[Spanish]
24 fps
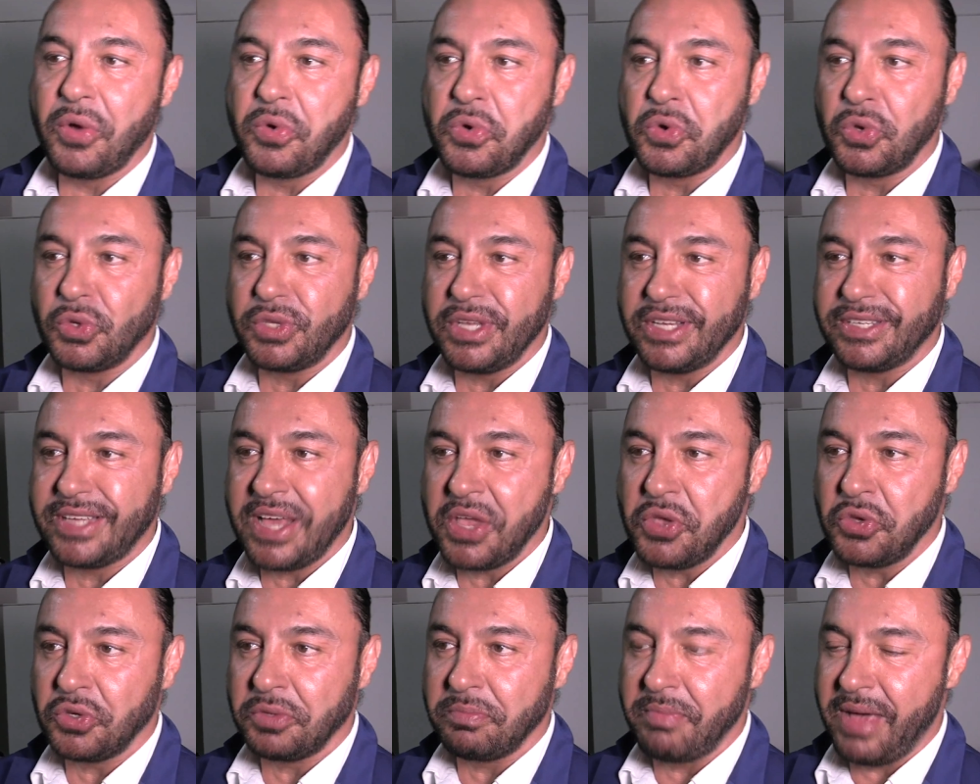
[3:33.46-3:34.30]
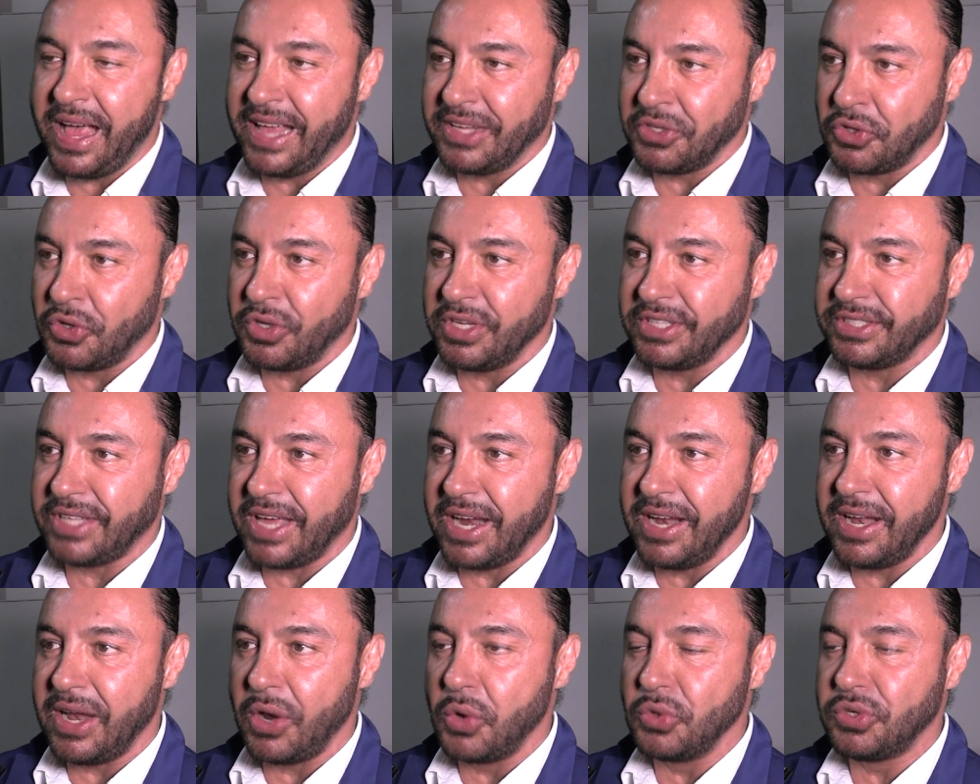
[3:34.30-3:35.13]
algunos 10 años más, ¿no? De
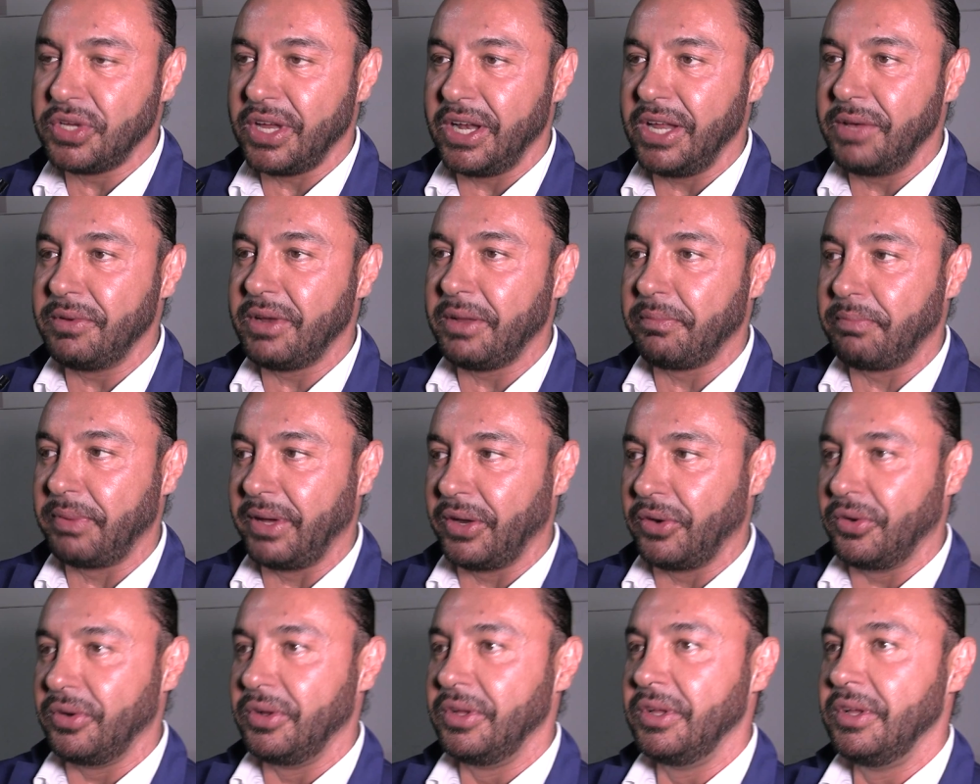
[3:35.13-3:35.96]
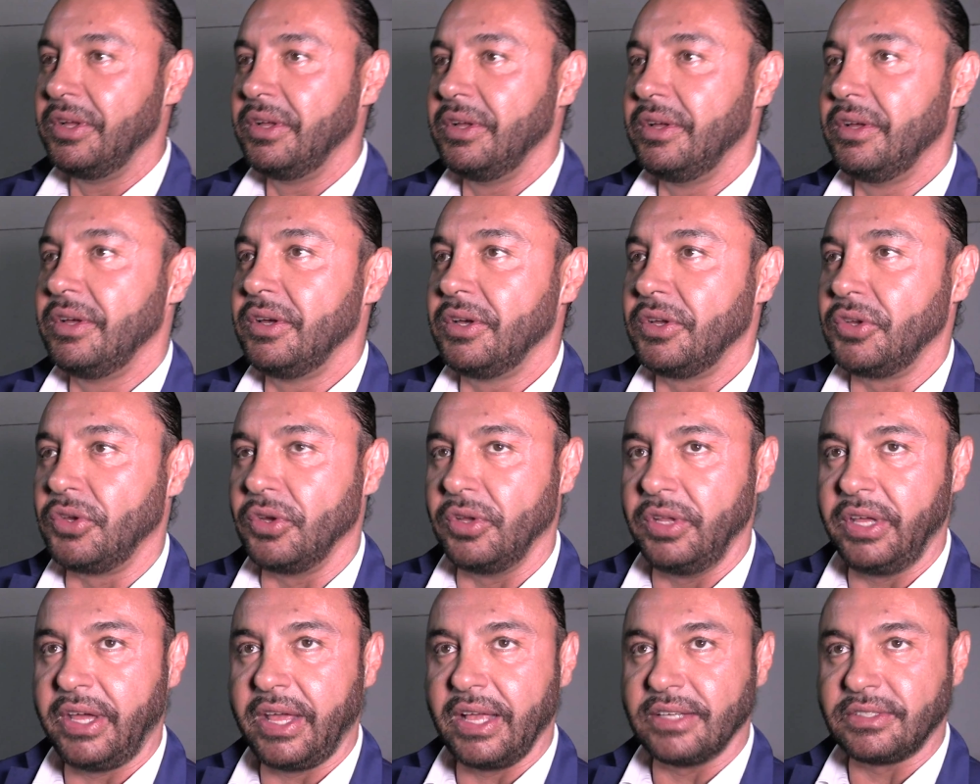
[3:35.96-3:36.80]
estar en la lucha libre, pero
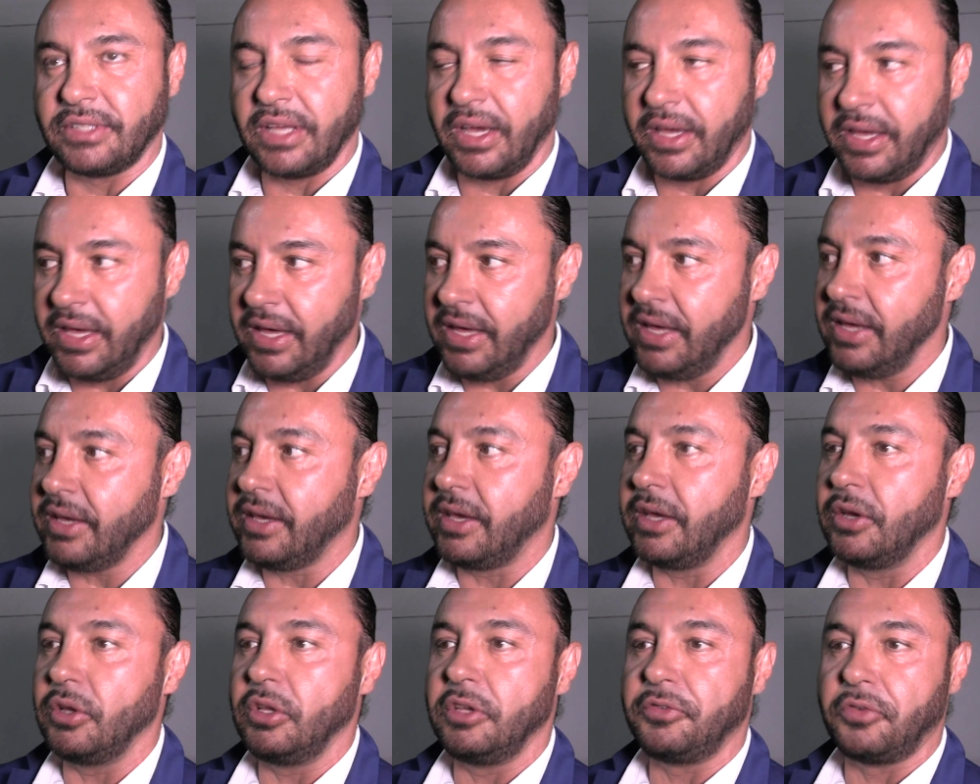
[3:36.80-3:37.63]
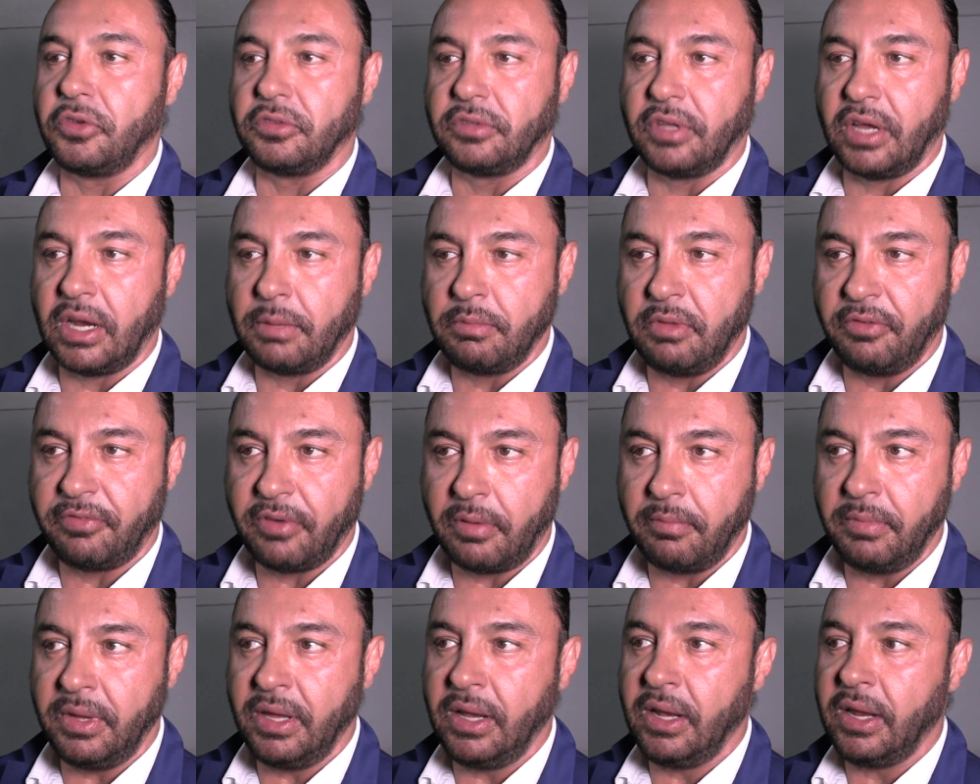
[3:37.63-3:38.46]
yo dije hasta aquí, quiero disfrutar a mi
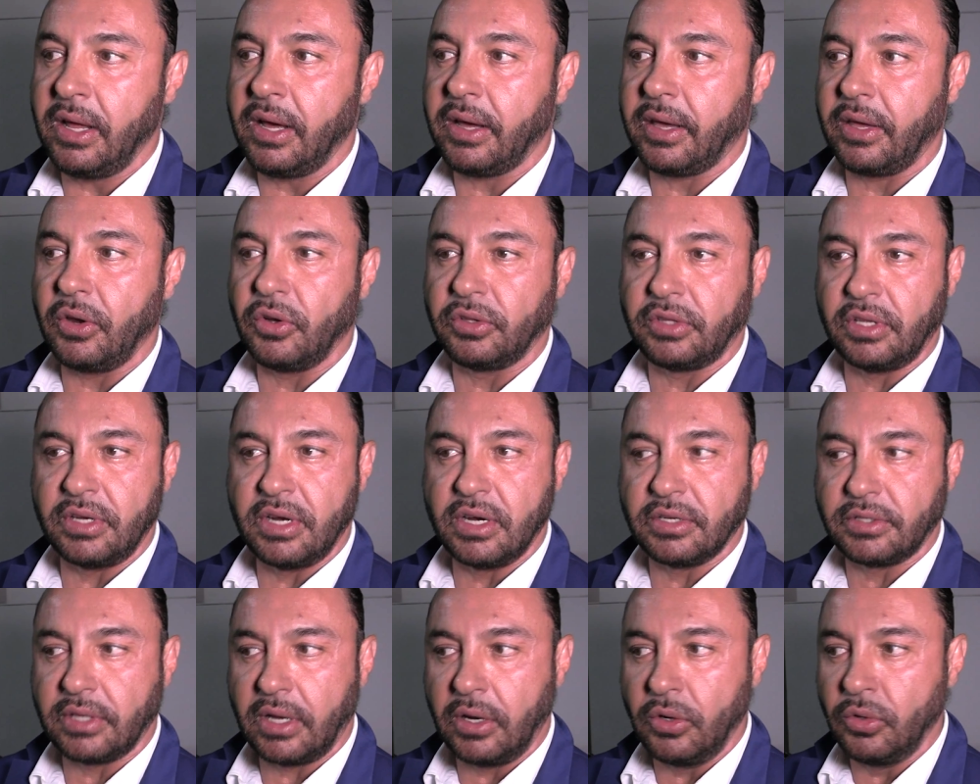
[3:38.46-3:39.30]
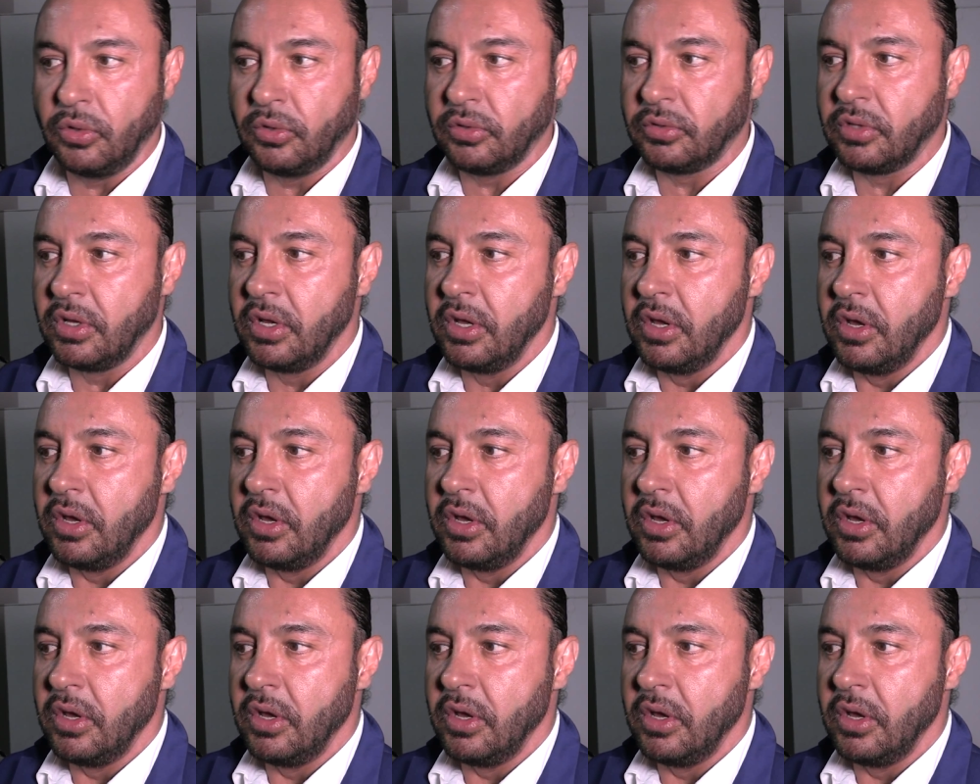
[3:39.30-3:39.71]
familia, quiero tener salud,